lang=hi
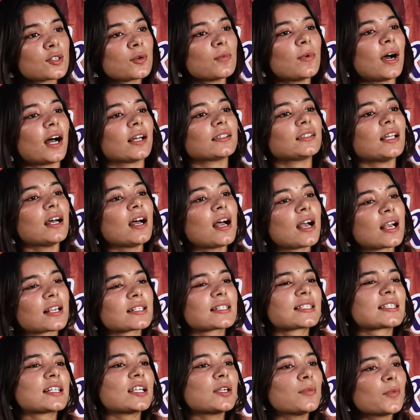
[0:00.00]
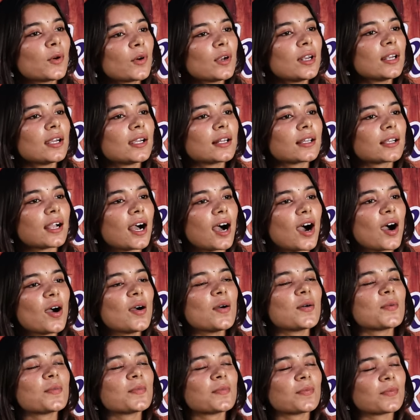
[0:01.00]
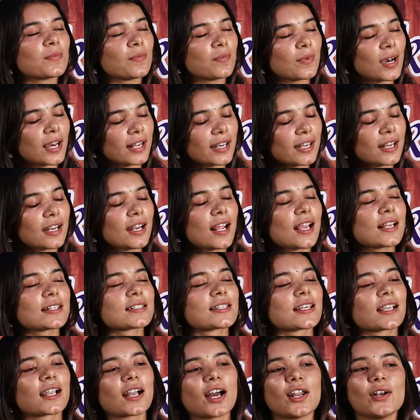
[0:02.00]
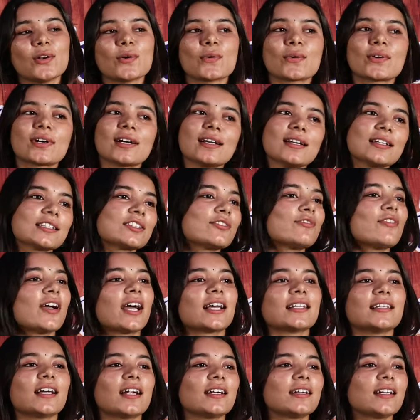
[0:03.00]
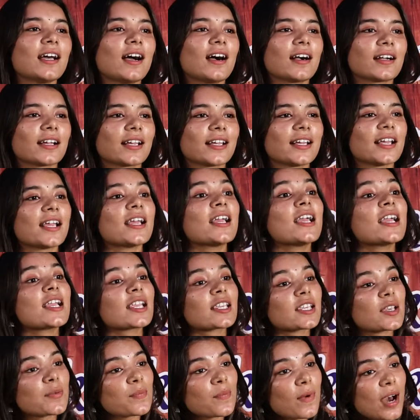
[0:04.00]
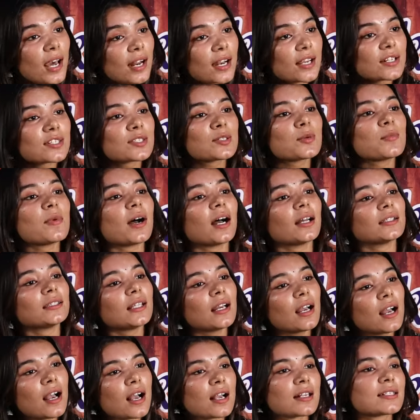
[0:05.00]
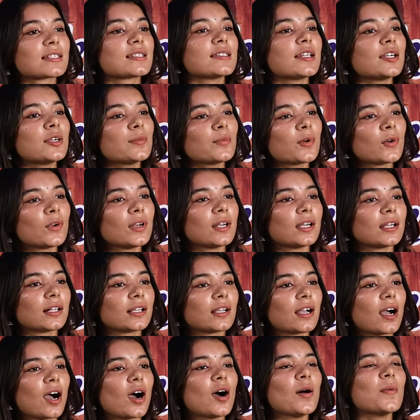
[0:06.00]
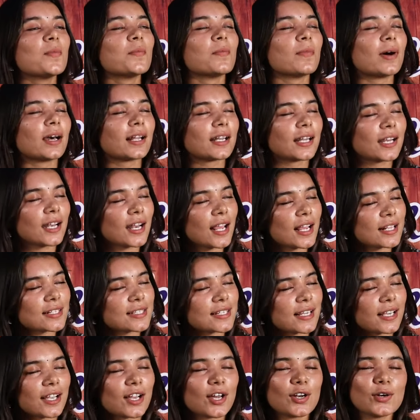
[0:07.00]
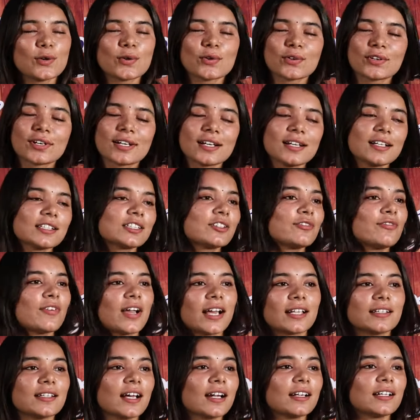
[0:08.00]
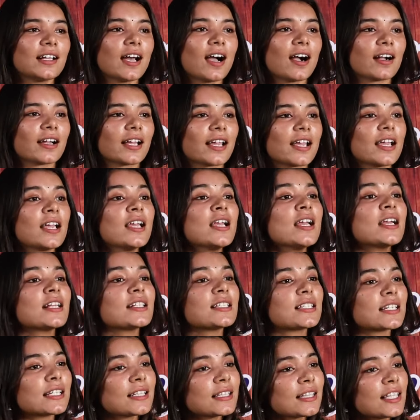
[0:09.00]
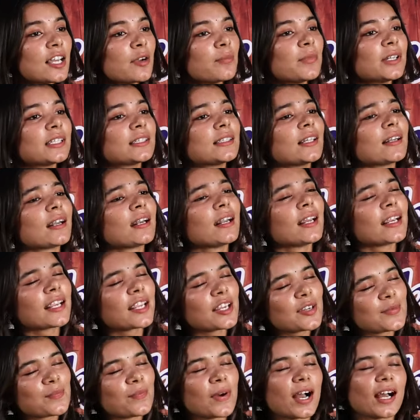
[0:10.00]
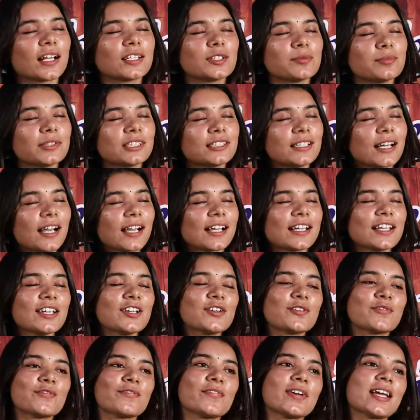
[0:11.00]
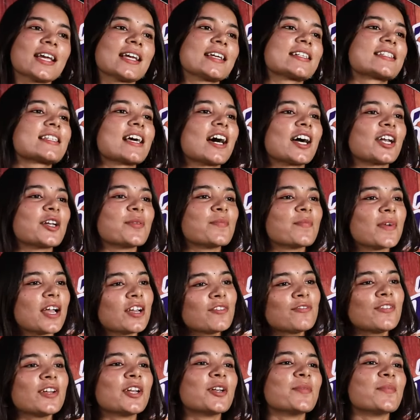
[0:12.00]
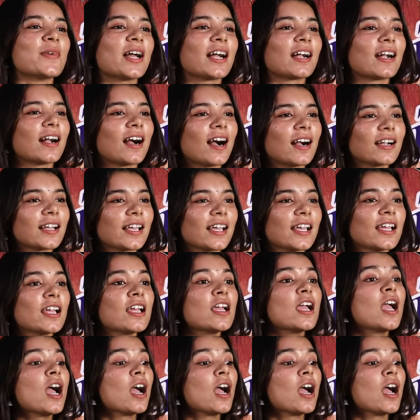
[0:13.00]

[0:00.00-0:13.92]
सुबह था हसन बोलण का मारे लहजे का लोग गलत फ़ायदा ठागे कि मारा सुबह था हसन बोलण का मारे लहजे का लोग गलत फ़ायदा ठागे जिन तबितरले की बात बताई वे सारी मैं महफिल गा गए